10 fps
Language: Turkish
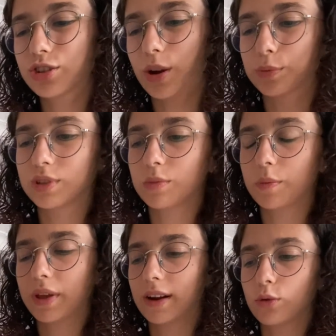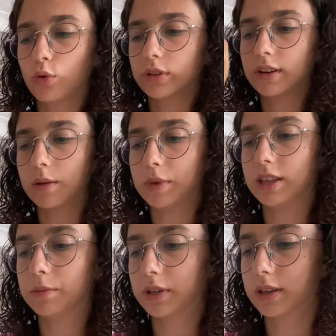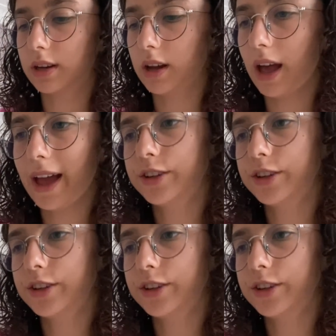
yaptığıma bir yerde o kadar eminim ki. Her